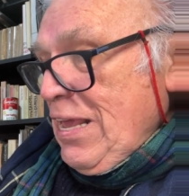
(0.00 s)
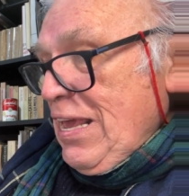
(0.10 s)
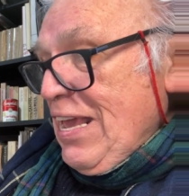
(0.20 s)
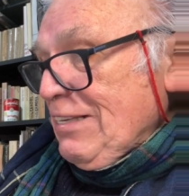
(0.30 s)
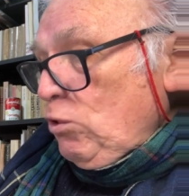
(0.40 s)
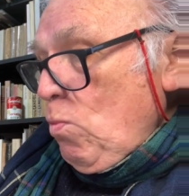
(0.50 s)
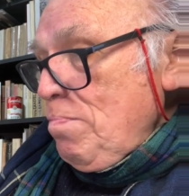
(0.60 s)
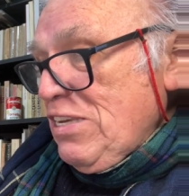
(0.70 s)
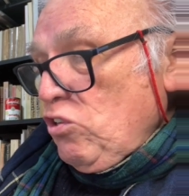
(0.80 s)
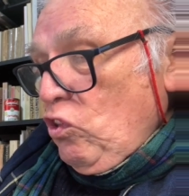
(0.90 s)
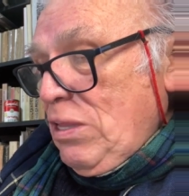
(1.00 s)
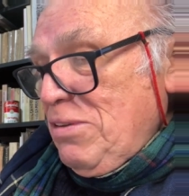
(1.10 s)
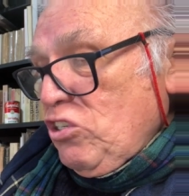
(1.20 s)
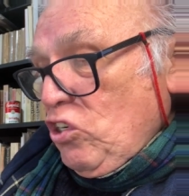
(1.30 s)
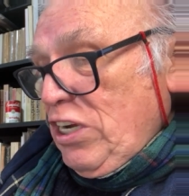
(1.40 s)
es un millón de
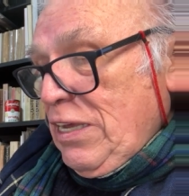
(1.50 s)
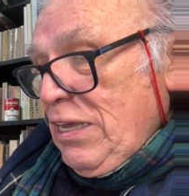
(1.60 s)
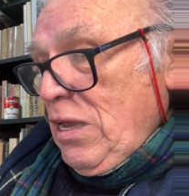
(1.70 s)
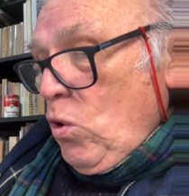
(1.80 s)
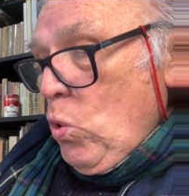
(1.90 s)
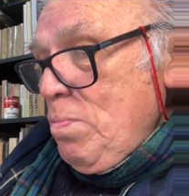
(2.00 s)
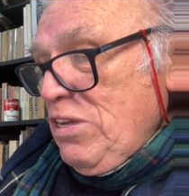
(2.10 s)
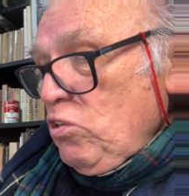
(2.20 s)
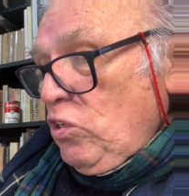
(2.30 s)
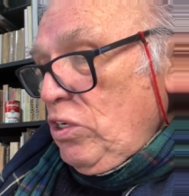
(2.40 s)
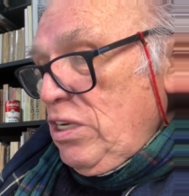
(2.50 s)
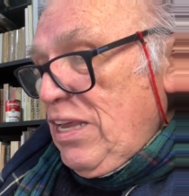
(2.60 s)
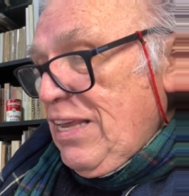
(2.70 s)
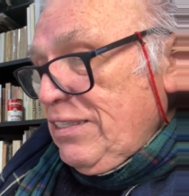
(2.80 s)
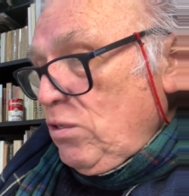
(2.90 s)
millones, un millón
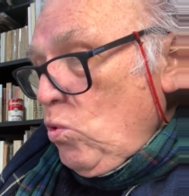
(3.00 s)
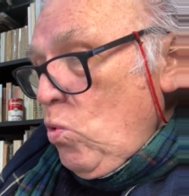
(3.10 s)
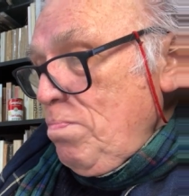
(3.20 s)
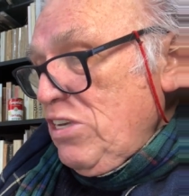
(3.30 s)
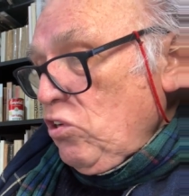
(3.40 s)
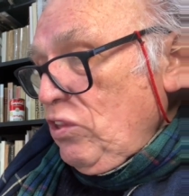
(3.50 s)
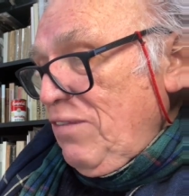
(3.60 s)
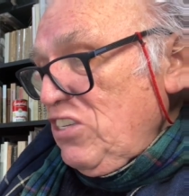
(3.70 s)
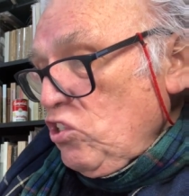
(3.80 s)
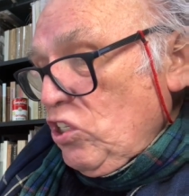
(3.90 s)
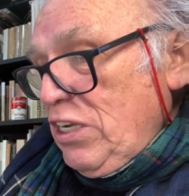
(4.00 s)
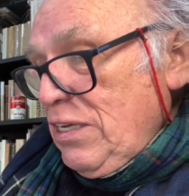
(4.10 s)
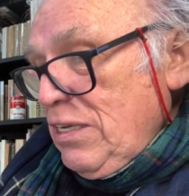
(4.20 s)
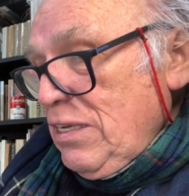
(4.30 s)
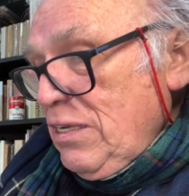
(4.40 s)
es un millón de
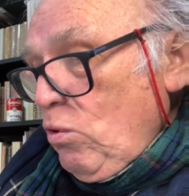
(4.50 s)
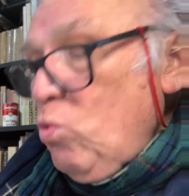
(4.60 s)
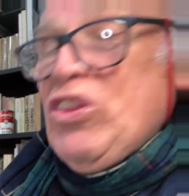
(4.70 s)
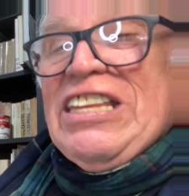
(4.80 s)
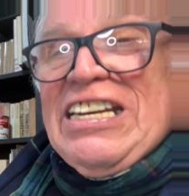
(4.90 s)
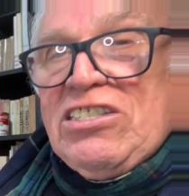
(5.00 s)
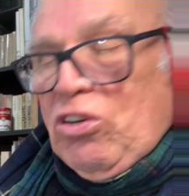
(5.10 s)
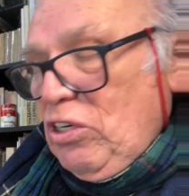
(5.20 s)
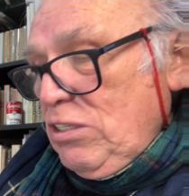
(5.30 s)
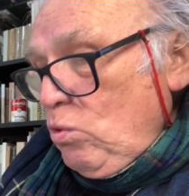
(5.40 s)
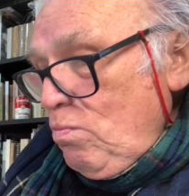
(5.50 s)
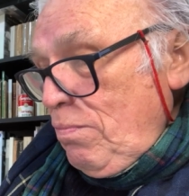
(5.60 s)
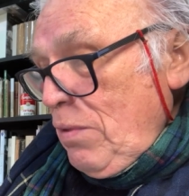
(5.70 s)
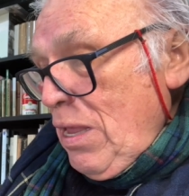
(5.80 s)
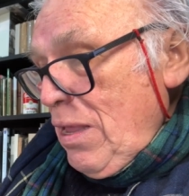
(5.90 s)
billones, un trillón es
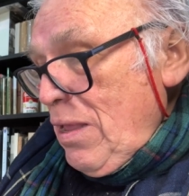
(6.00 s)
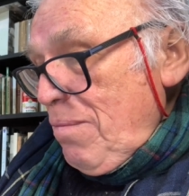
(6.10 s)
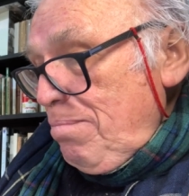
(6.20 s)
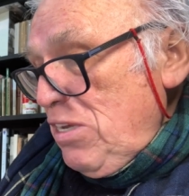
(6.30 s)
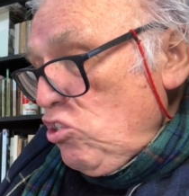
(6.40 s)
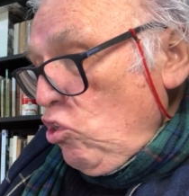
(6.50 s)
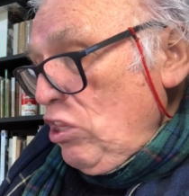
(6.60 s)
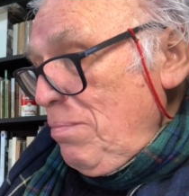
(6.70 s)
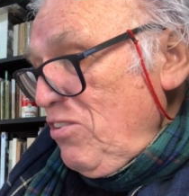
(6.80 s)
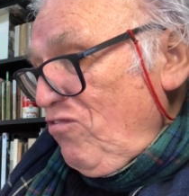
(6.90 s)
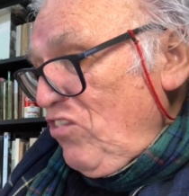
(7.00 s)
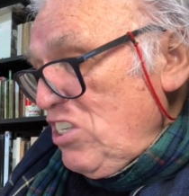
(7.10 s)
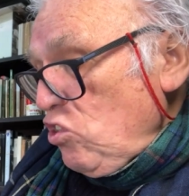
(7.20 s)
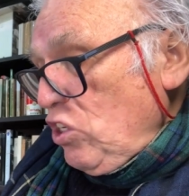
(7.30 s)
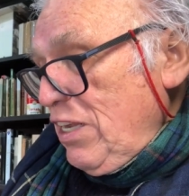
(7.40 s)
un millón de
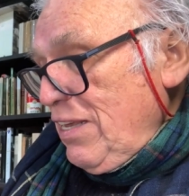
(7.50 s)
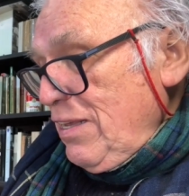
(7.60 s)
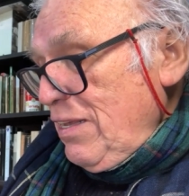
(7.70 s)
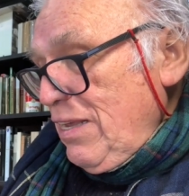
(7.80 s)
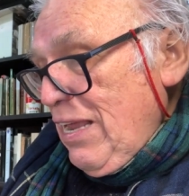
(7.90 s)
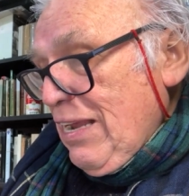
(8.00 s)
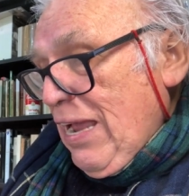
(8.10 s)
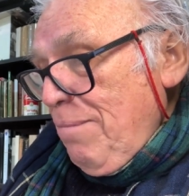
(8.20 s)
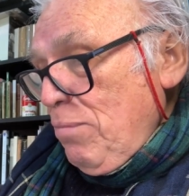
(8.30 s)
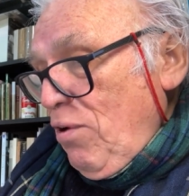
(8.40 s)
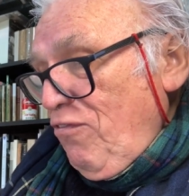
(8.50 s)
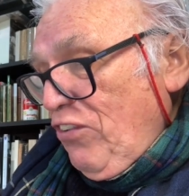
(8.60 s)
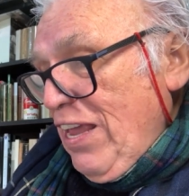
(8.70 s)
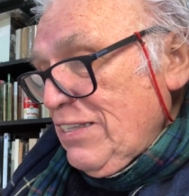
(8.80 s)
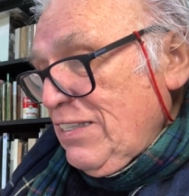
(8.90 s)
billones, en cambio, en
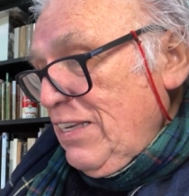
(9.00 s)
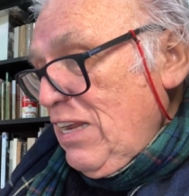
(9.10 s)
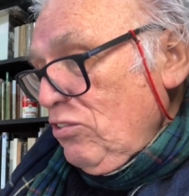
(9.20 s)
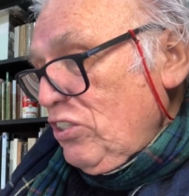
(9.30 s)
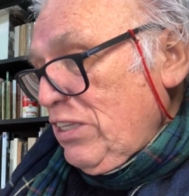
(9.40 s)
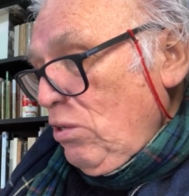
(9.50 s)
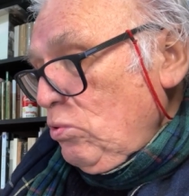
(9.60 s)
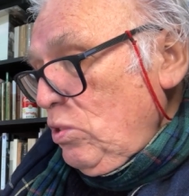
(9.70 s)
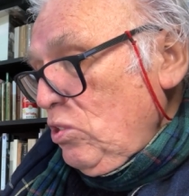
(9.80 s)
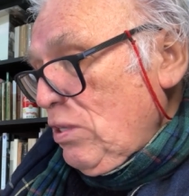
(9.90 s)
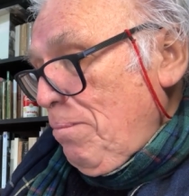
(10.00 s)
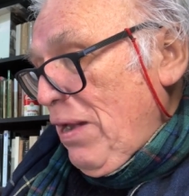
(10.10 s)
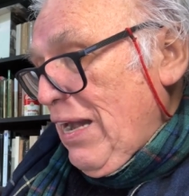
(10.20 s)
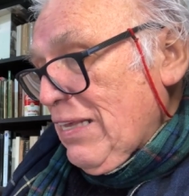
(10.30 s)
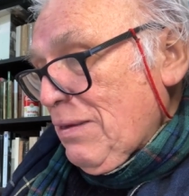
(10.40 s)
Francia y en los Estados Unidos se
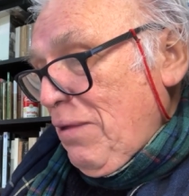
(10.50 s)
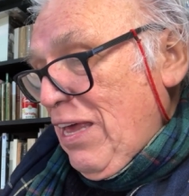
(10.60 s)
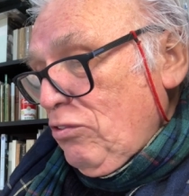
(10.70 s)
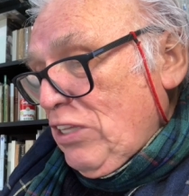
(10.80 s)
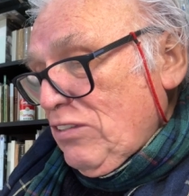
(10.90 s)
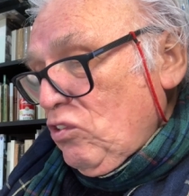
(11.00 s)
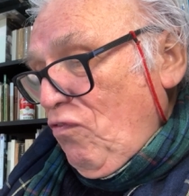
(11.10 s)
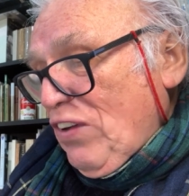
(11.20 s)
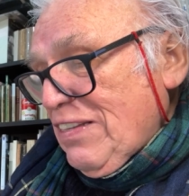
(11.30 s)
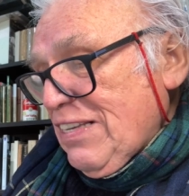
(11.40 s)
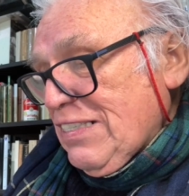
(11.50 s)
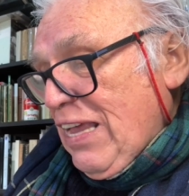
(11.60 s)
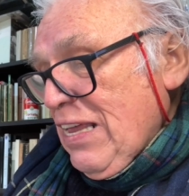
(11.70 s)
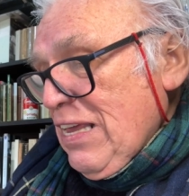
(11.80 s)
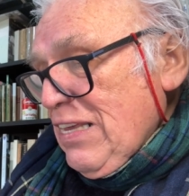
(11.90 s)
emplea la llamada notación
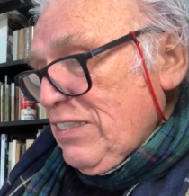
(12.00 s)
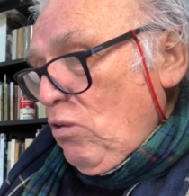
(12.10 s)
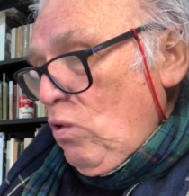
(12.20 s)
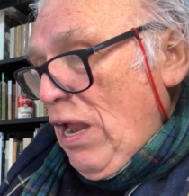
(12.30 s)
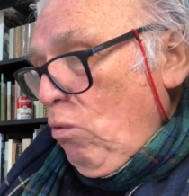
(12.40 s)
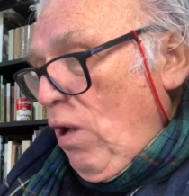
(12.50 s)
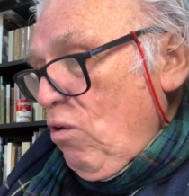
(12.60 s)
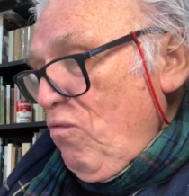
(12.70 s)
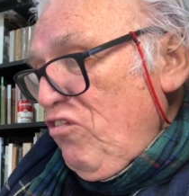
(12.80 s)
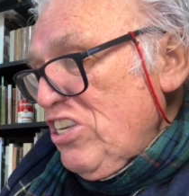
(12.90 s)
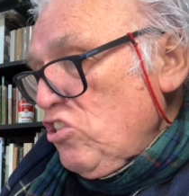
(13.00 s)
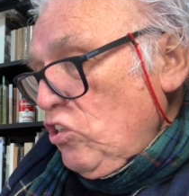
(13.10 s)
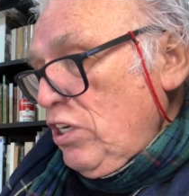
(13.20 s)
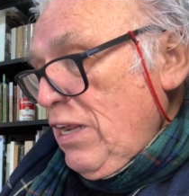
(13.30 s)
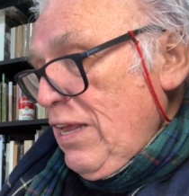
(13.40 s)
francesa, según la cual un billón